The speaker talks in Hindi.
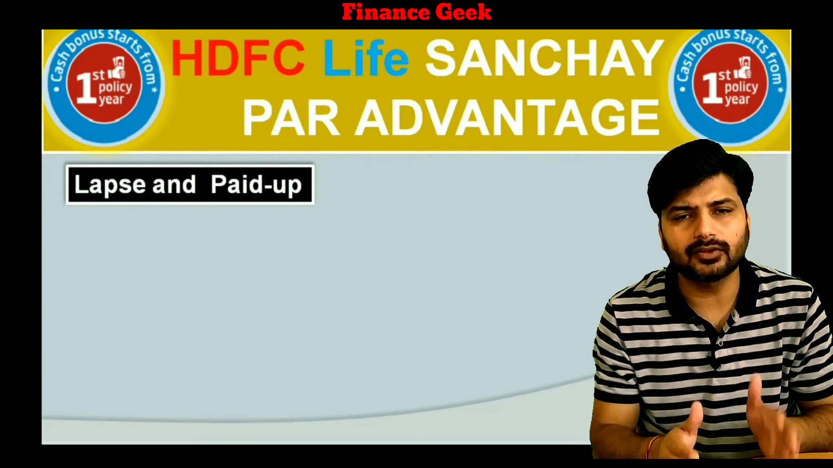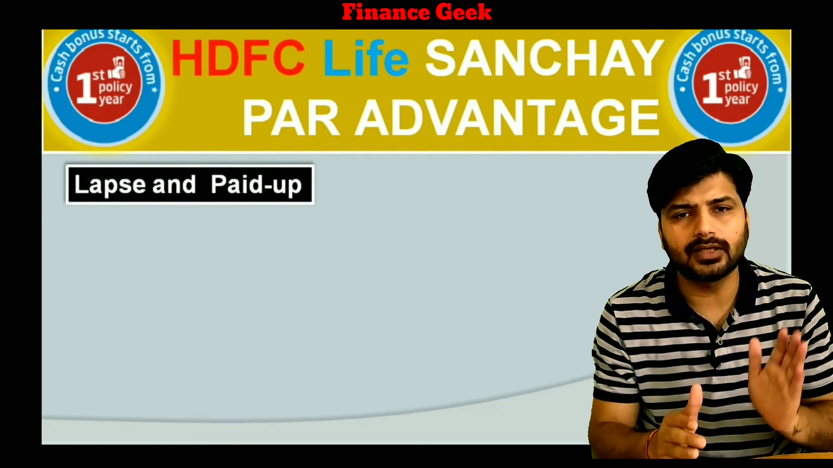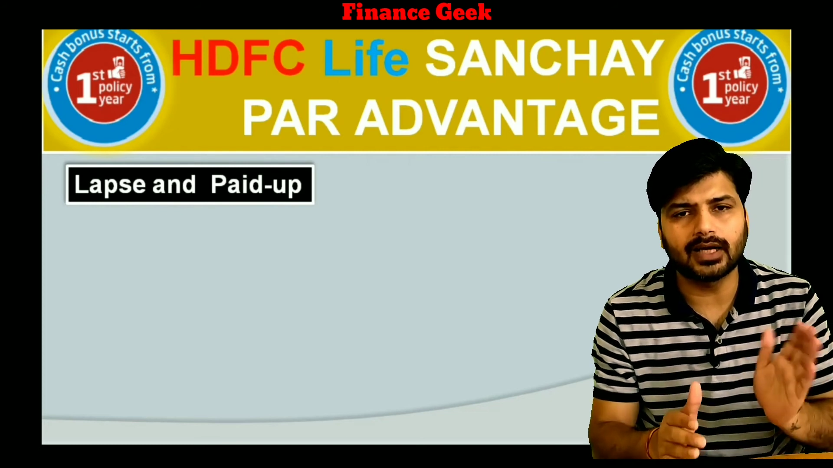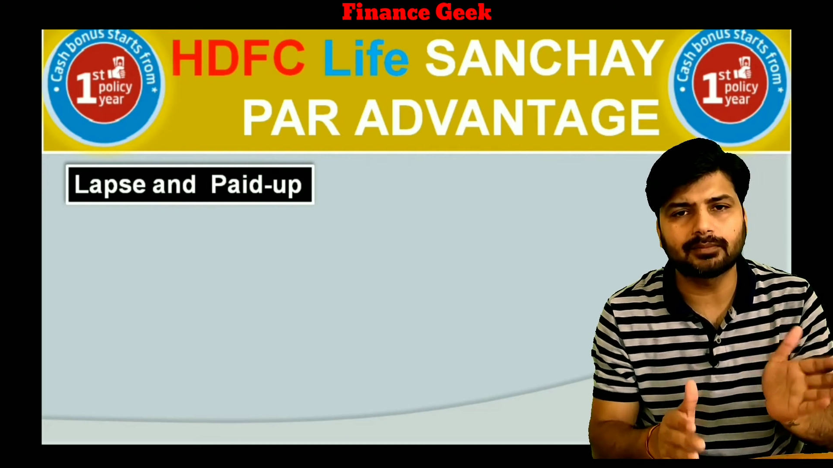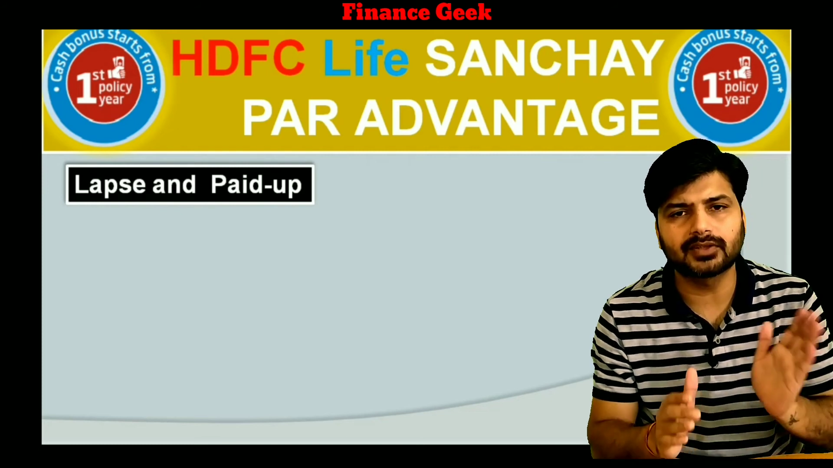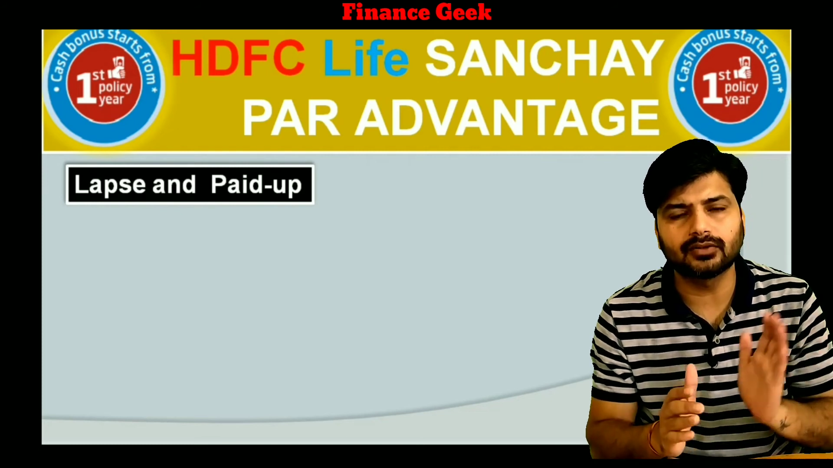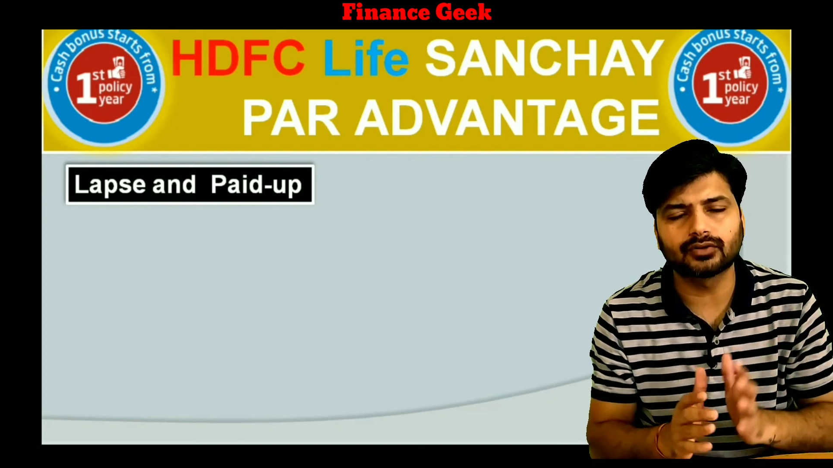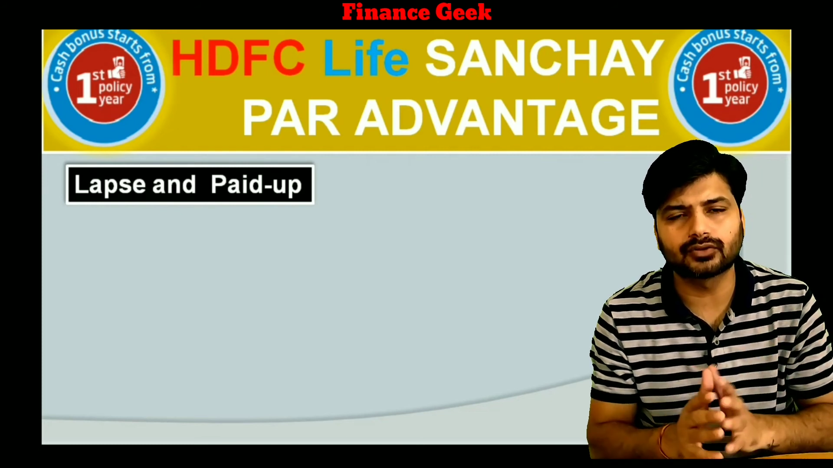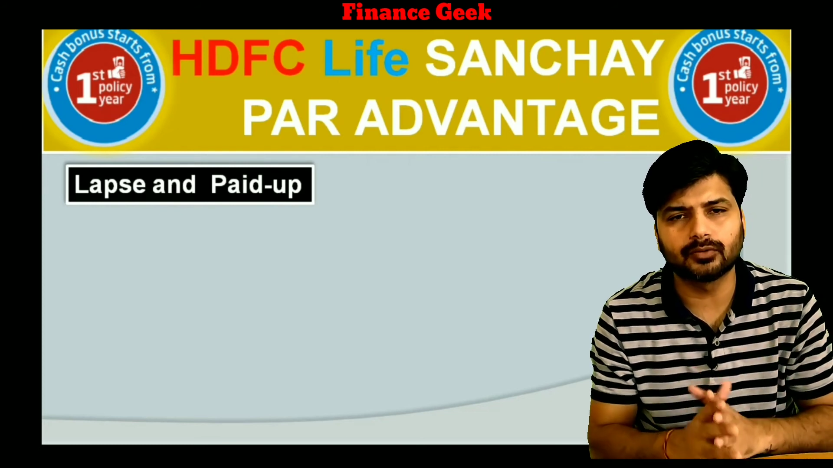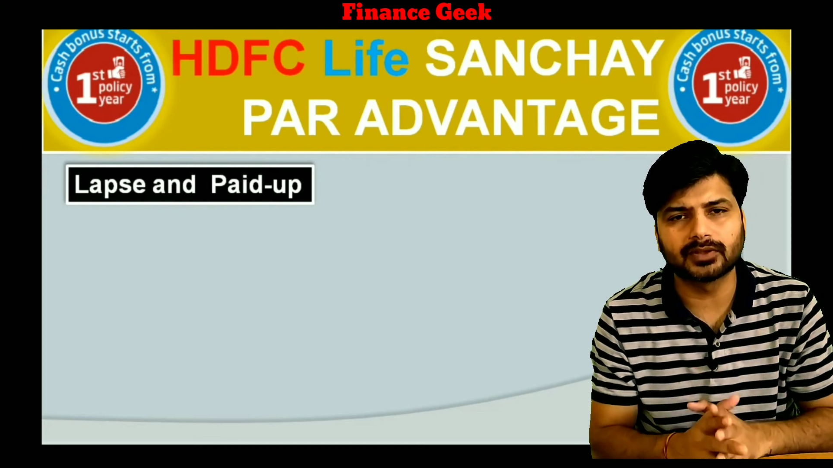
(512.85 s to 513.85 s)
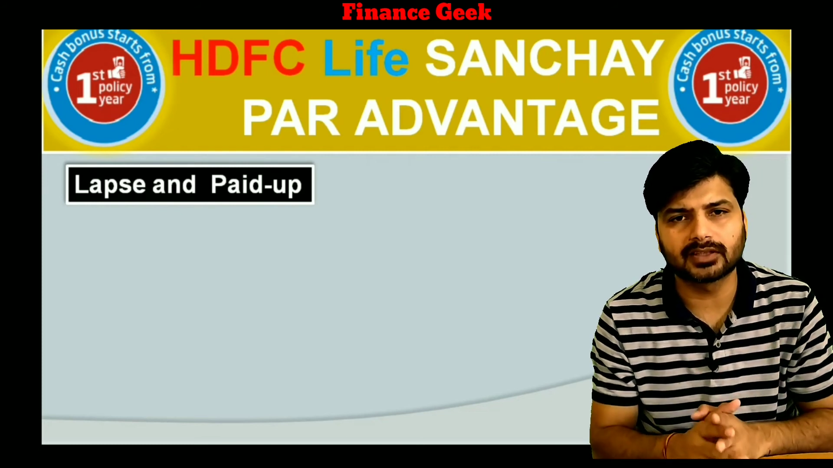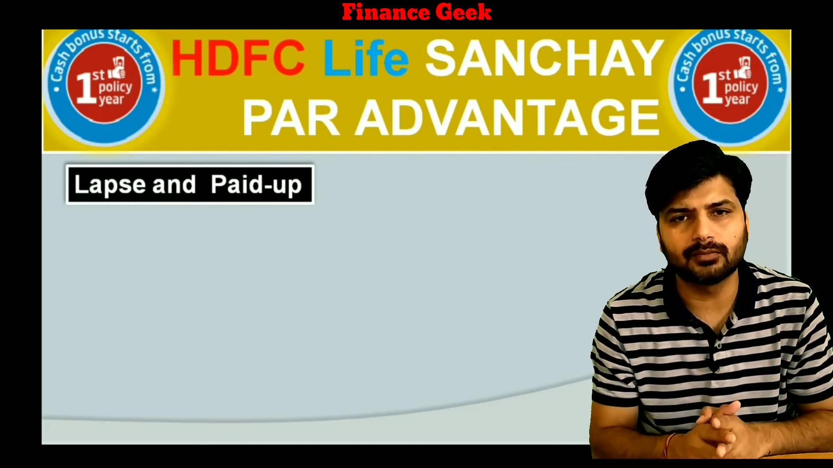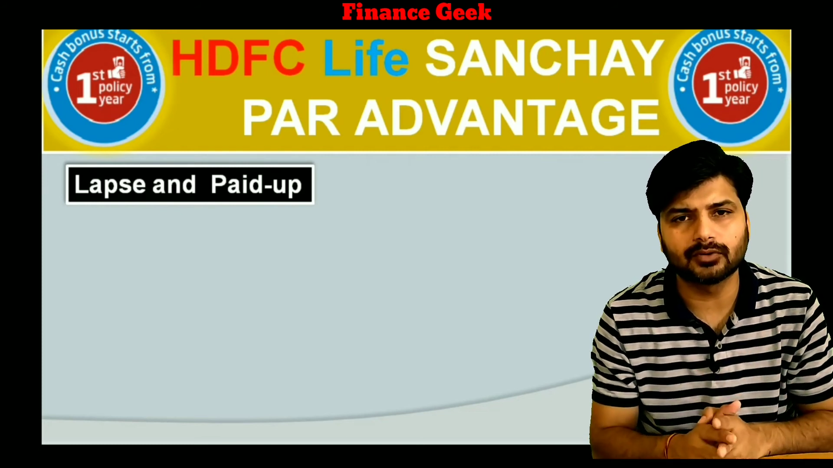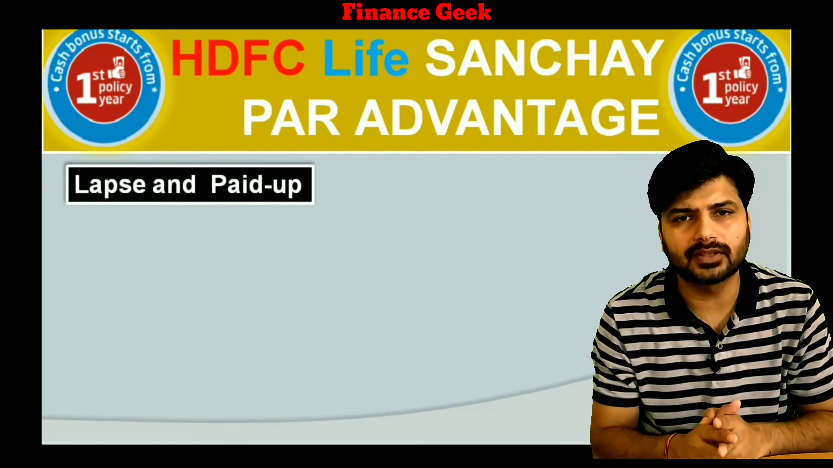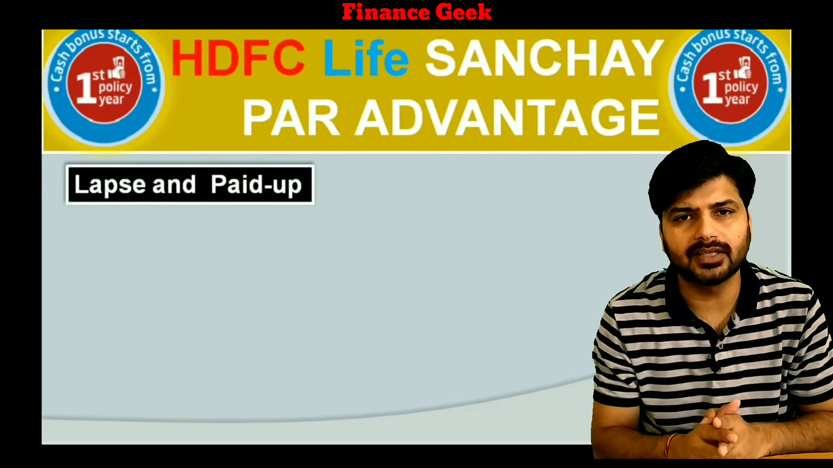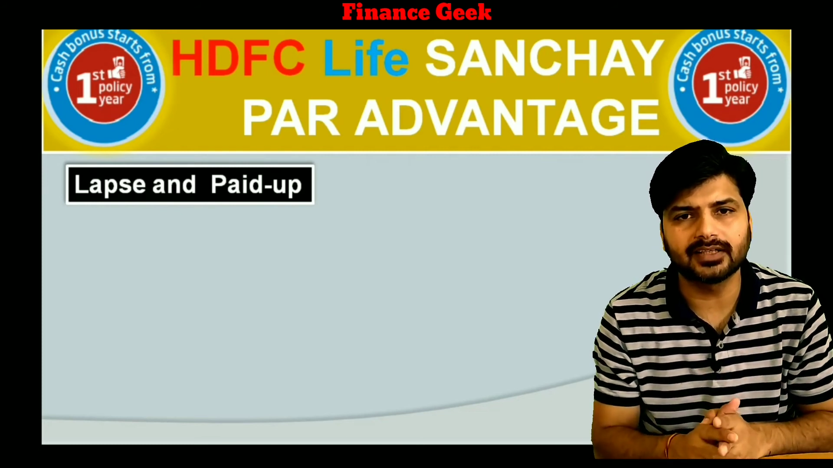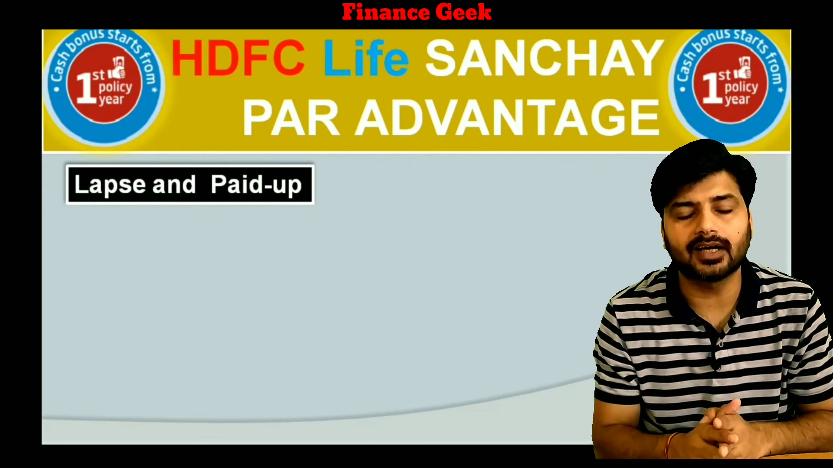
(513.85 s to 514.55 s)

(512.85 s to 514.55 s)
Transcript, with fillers: तो लैब्स का दोस्तों मतलब होता है कि